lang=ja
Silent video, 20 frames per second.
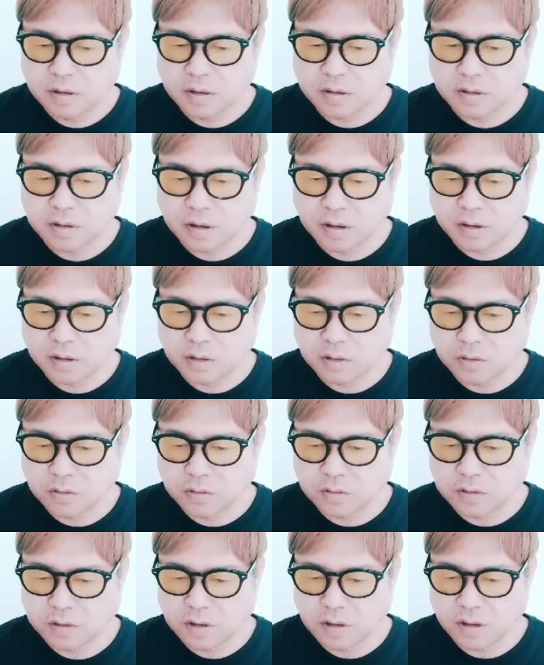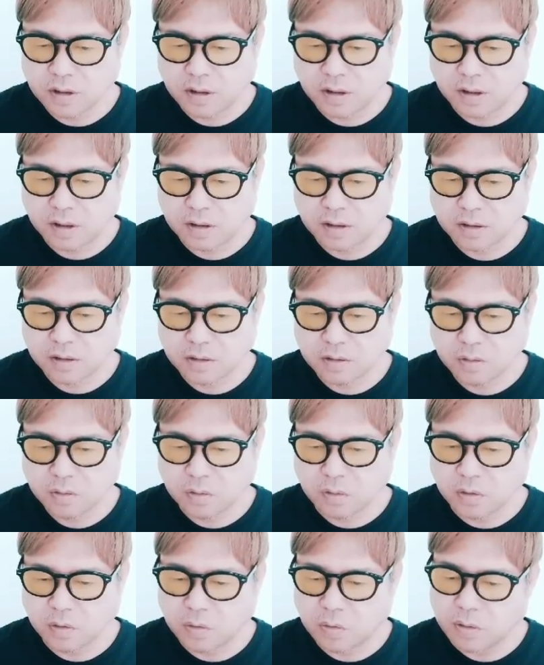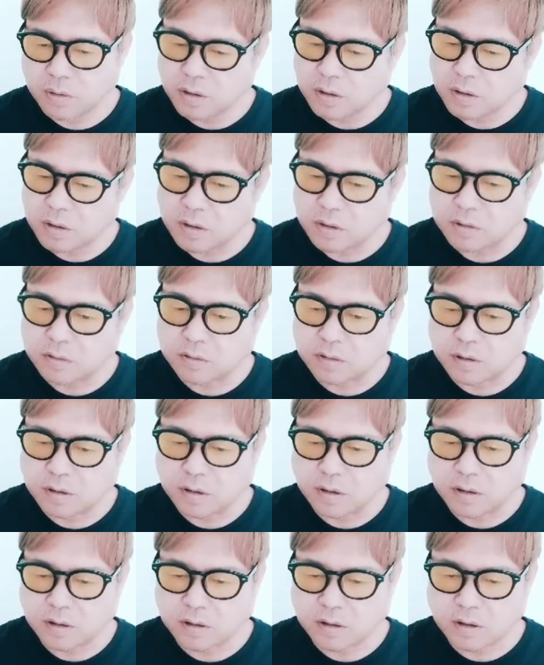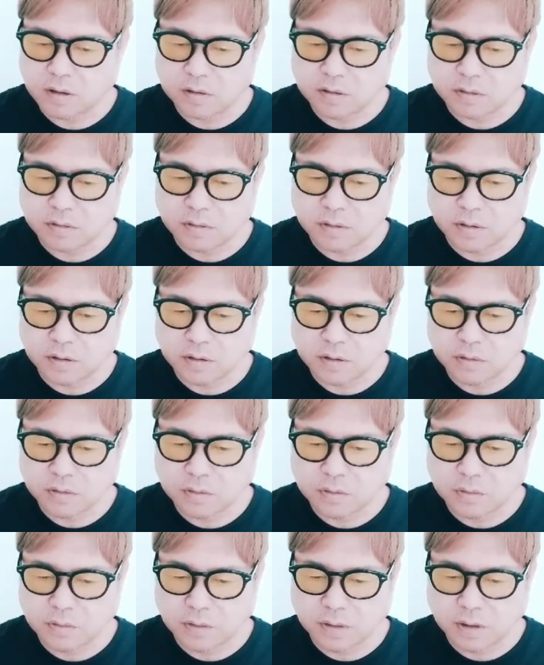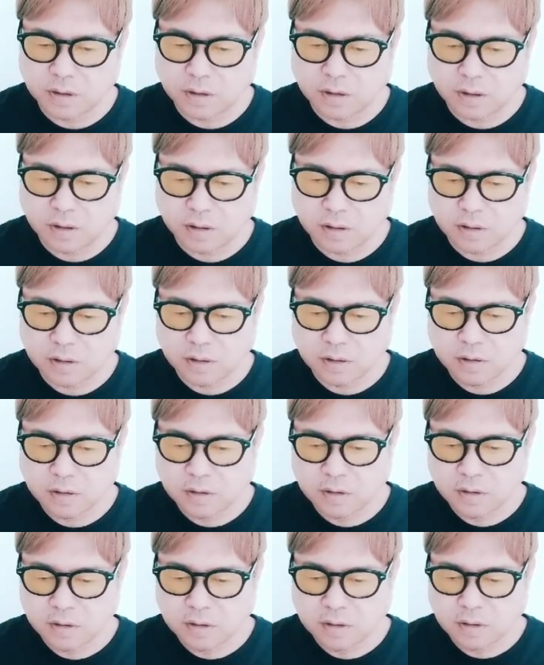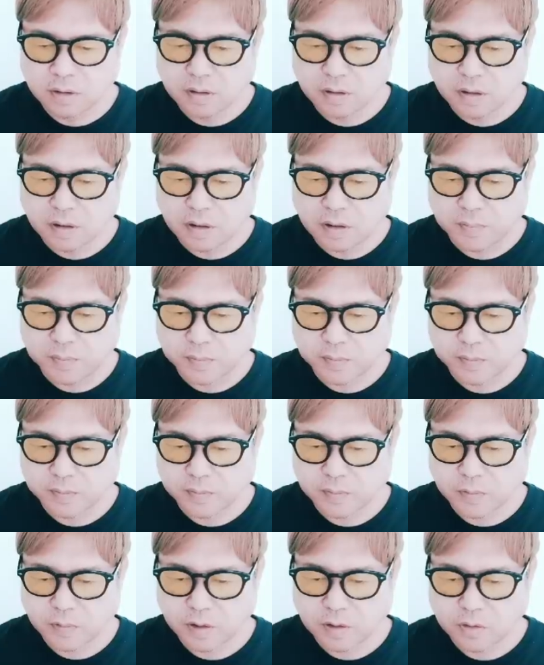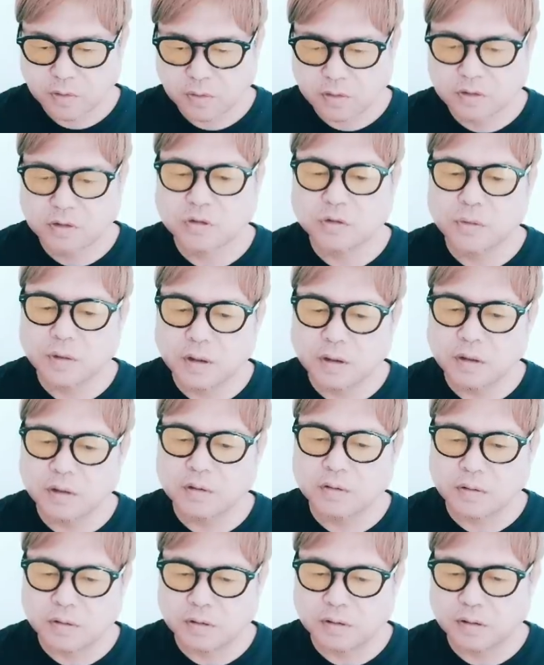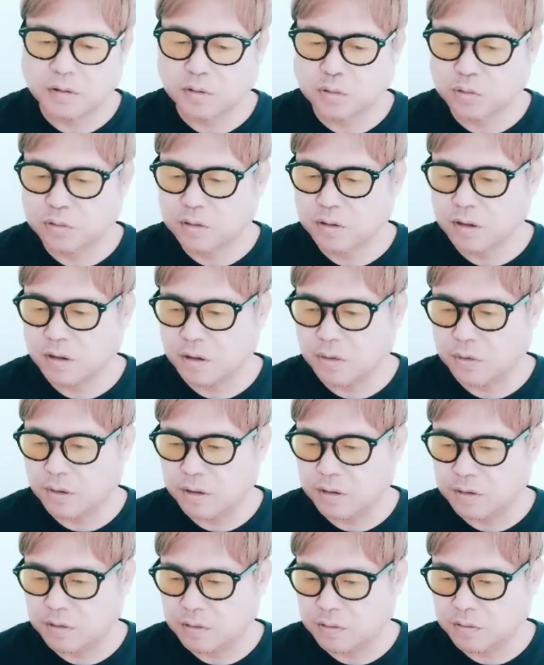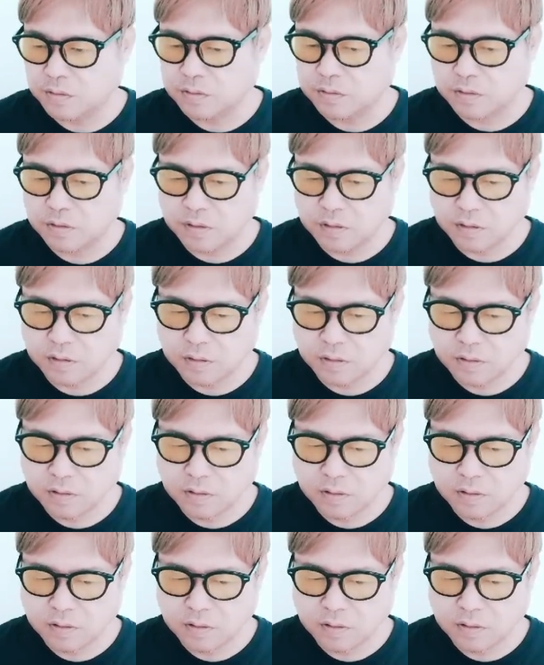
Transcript: で、セイント・セイヤ。これ、これからなんですかね。が原作のハリウッド映画。で、ま主演ですね。セイント・セイヤを演じるんですね。